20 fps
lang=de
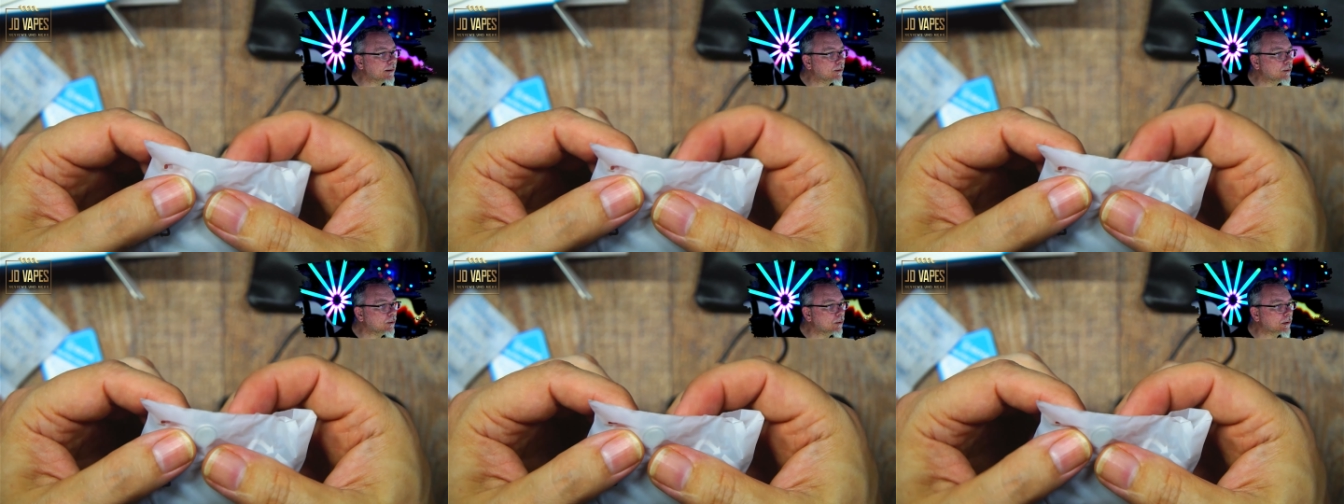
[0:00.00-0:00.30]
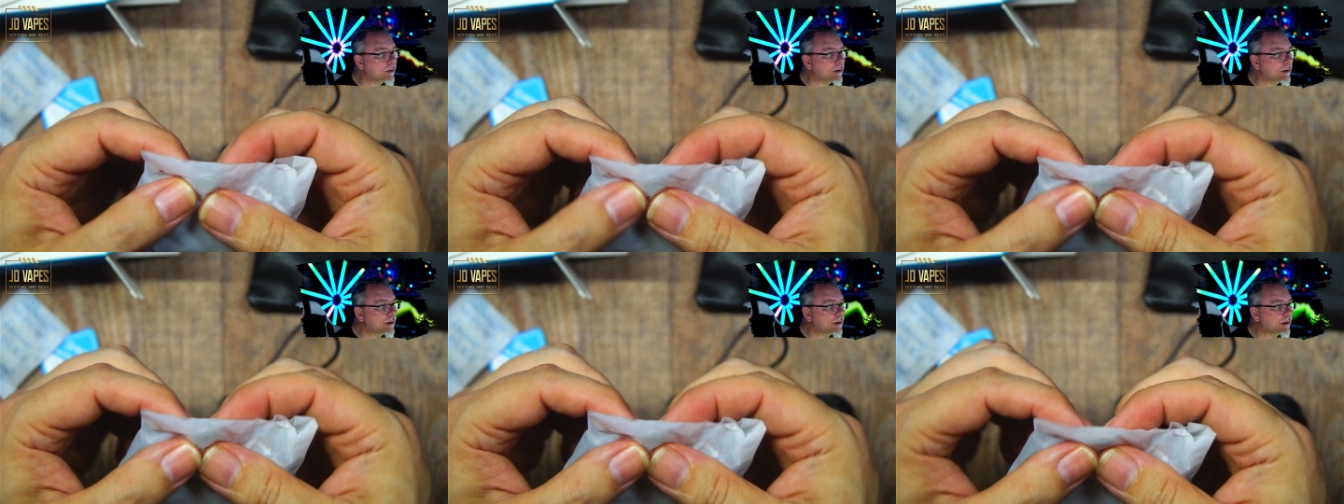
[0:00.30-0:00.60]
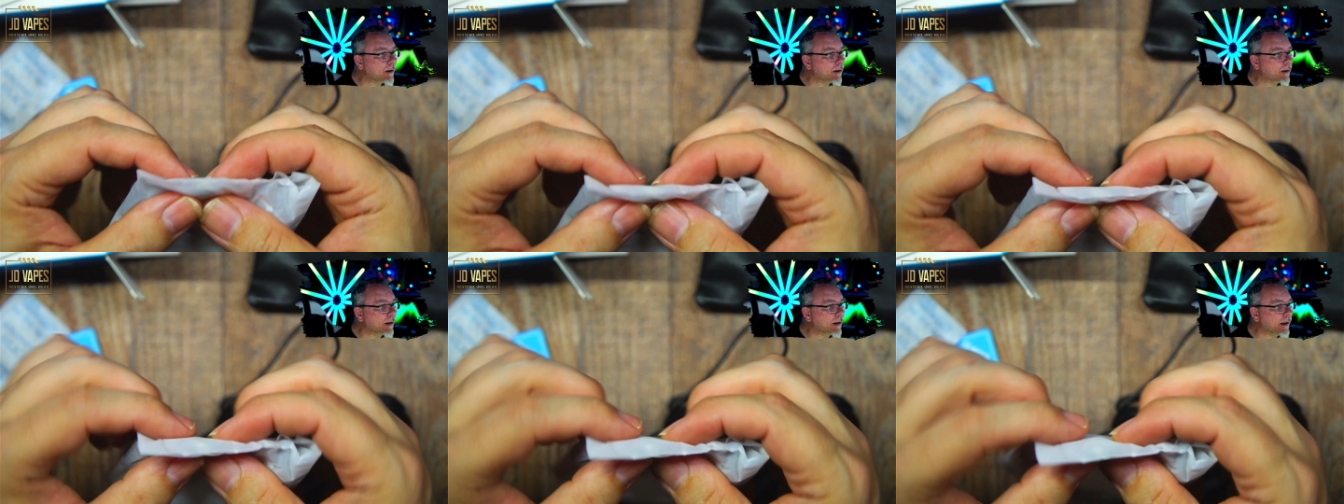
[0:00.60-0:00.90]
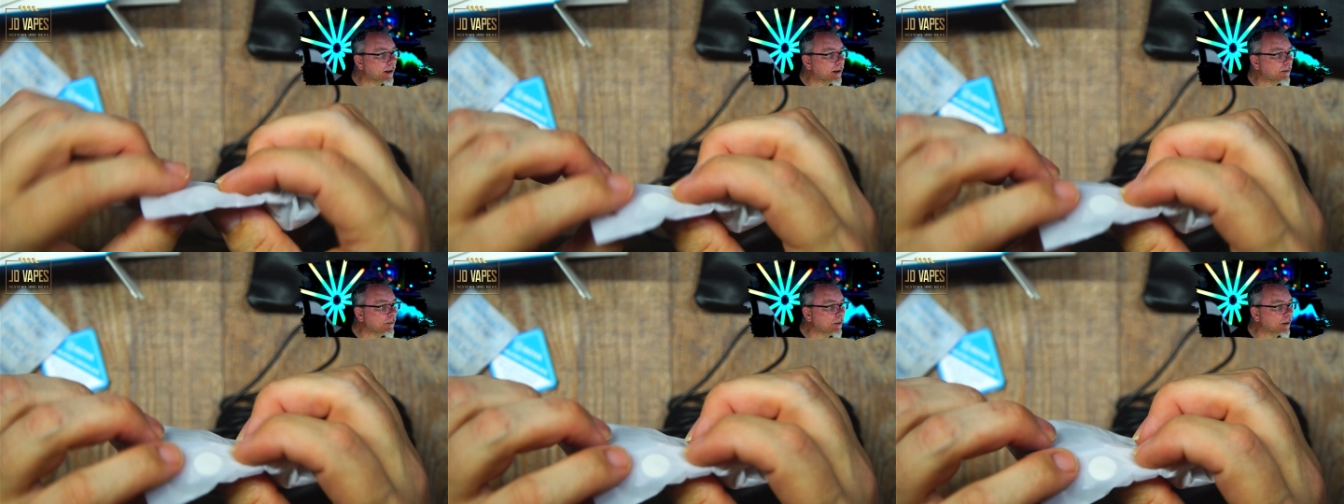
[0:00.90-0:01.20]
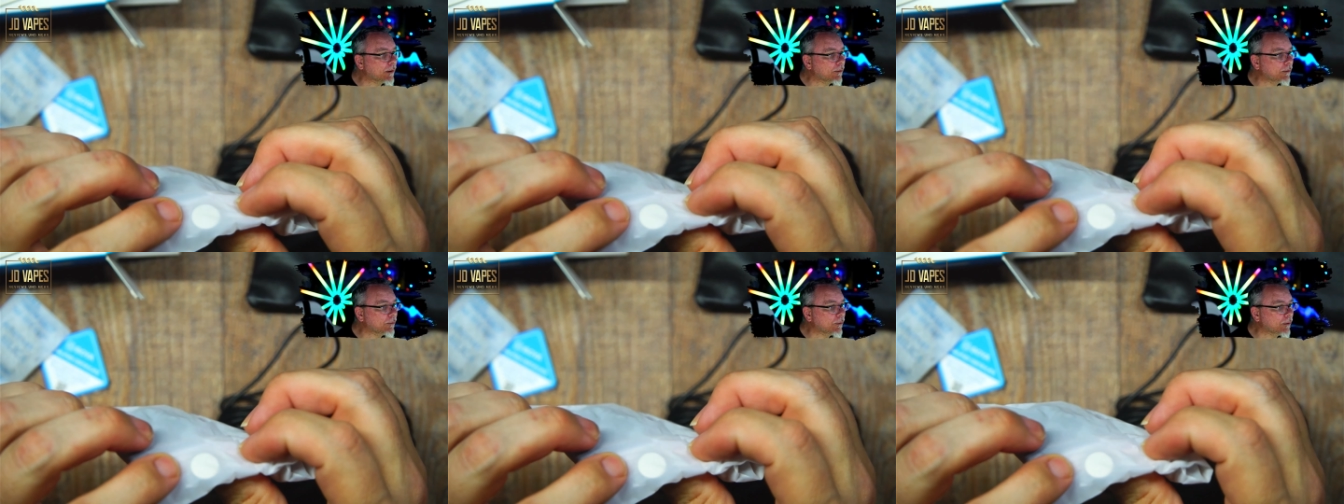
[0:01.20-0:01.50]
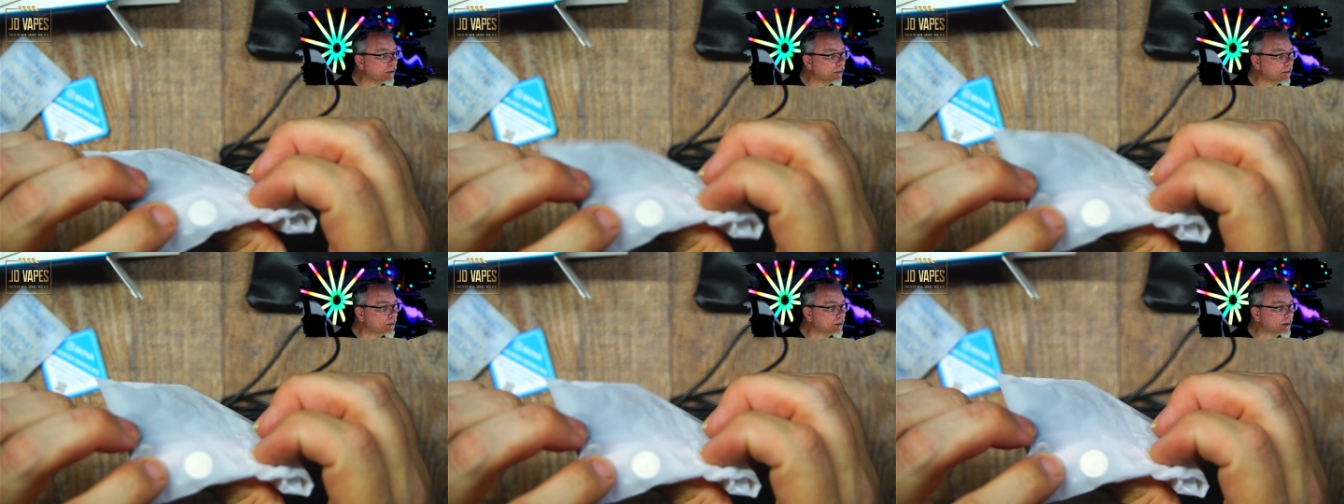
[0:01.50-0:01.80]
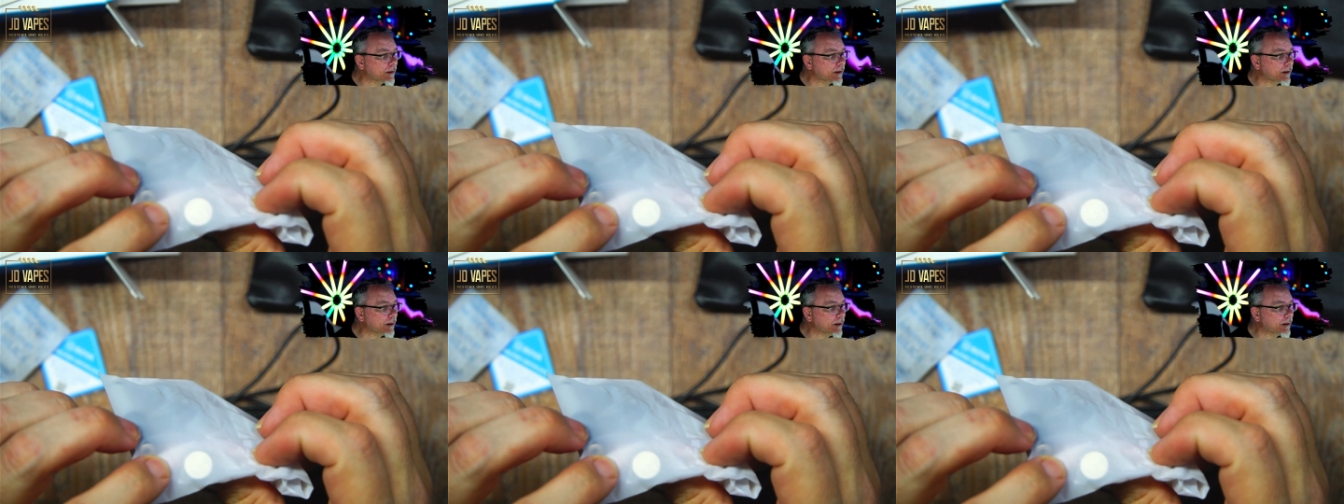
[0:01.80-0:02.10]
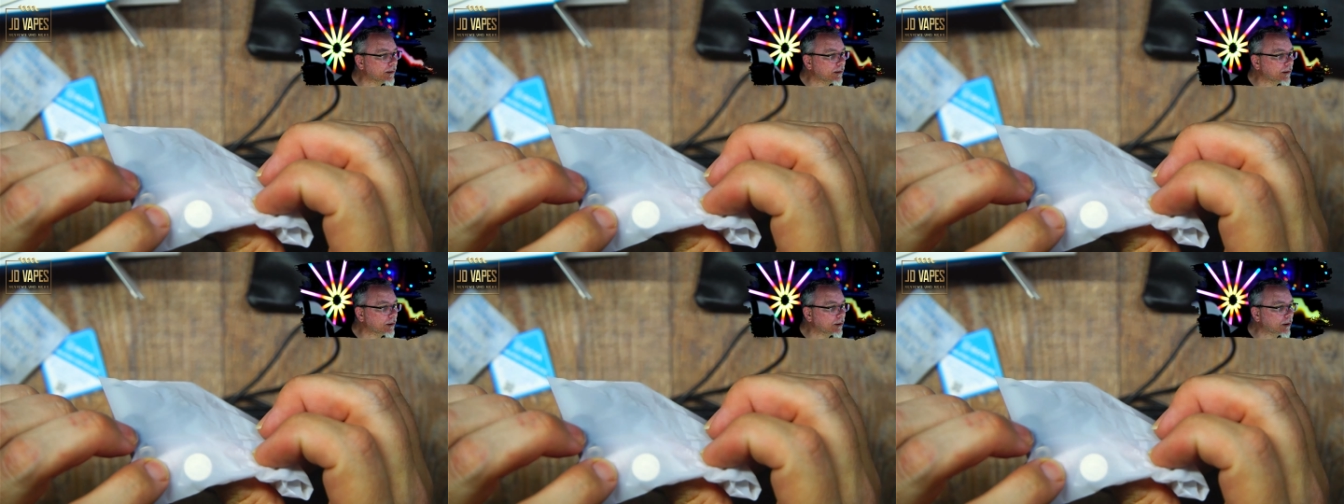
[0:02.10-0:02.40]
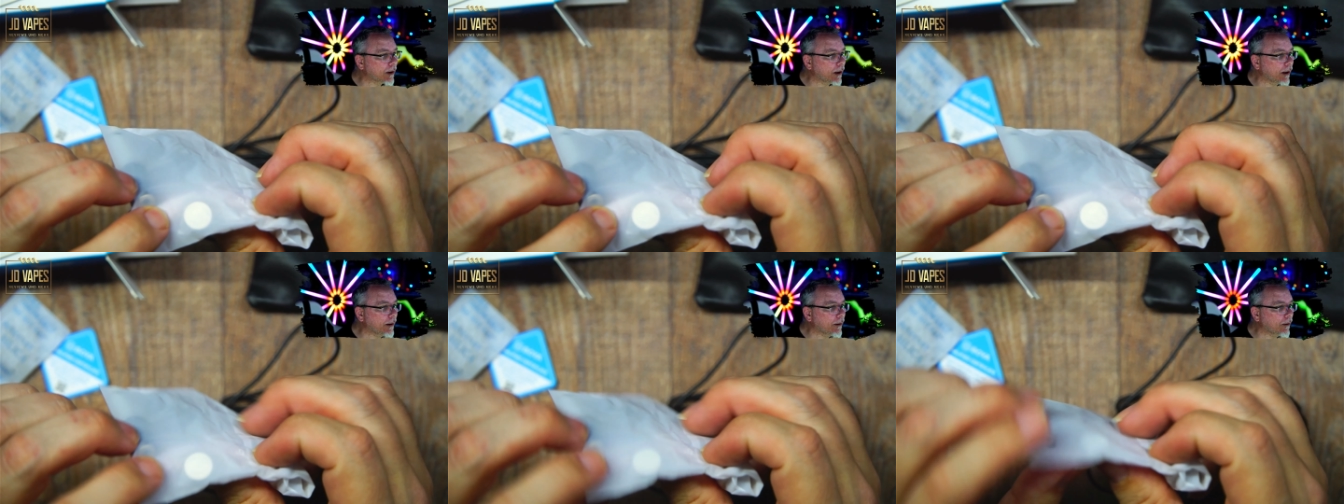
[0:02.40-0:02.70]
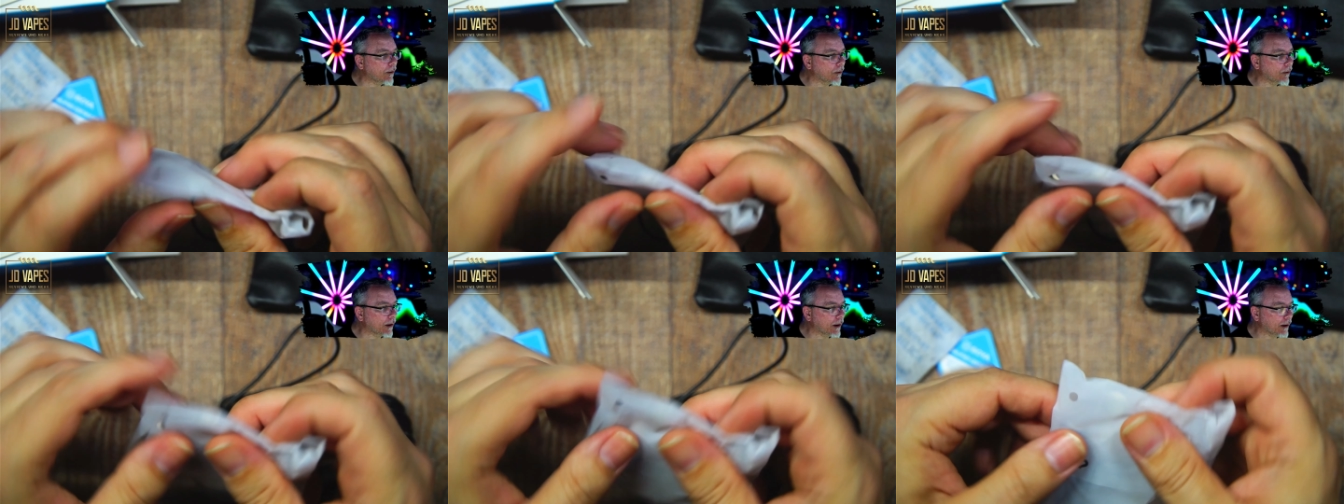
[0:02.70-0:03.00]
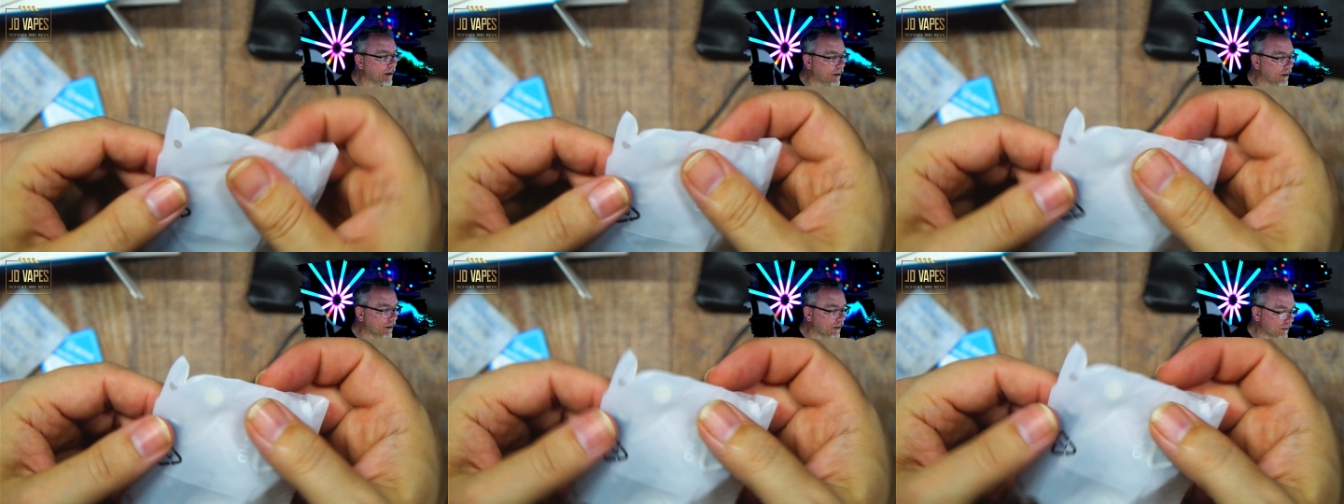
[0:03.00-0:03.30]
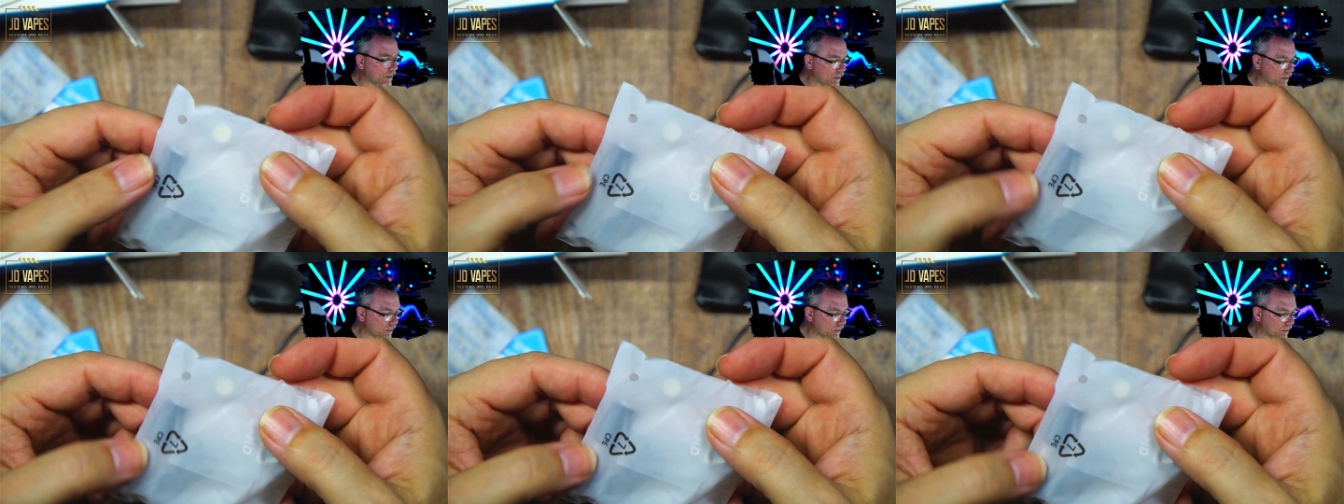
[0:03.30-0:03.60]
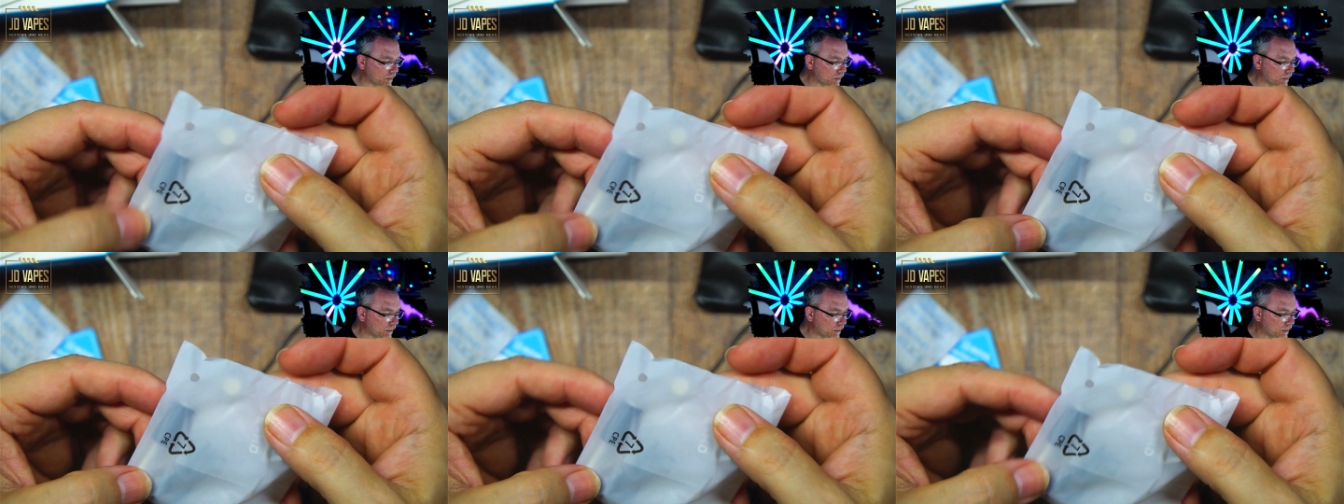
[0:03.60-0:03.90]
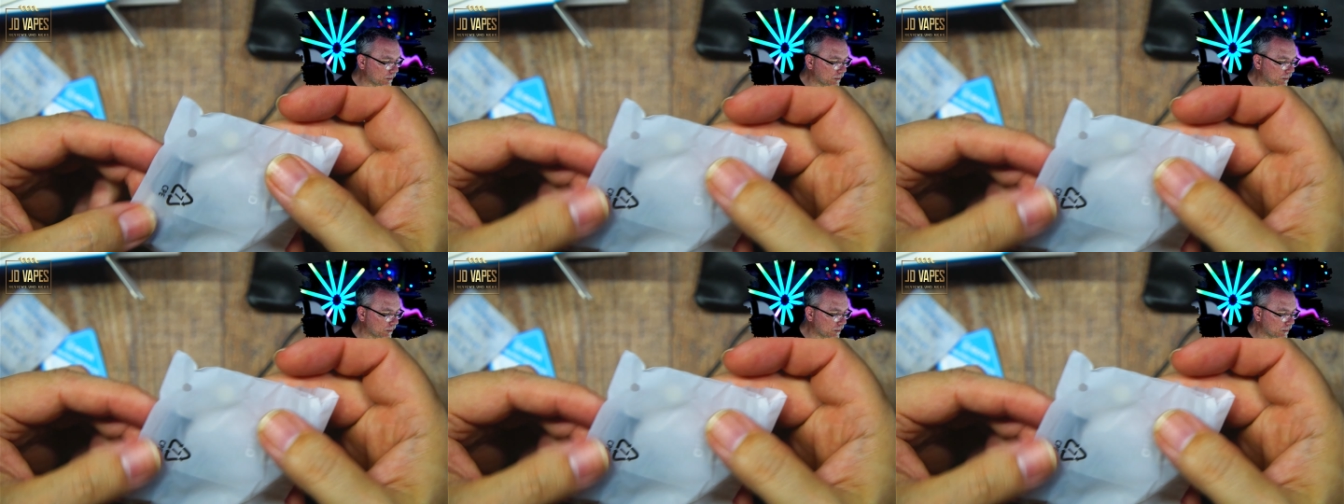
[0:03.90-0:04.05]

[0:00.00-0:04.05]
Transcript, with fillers: was sie tut, dann gehe ich mal davon aus, das ist kein Original.